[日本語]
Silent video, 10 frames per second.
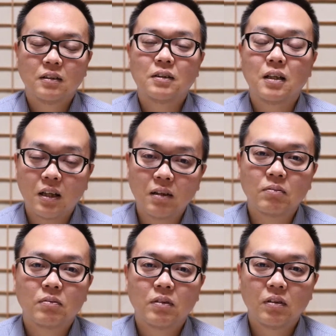でね
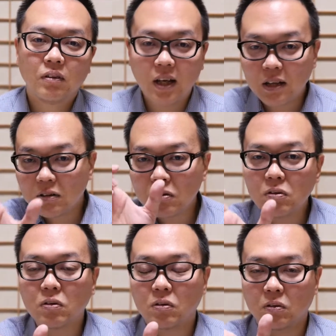言
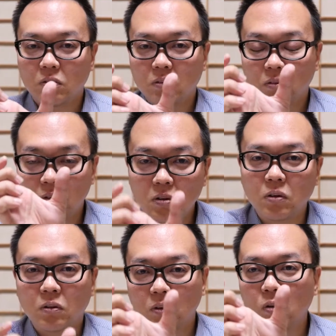語
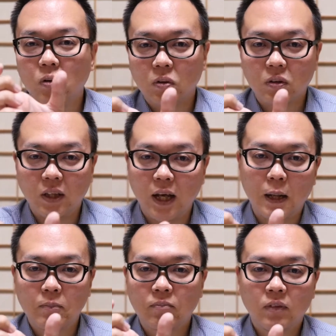のところって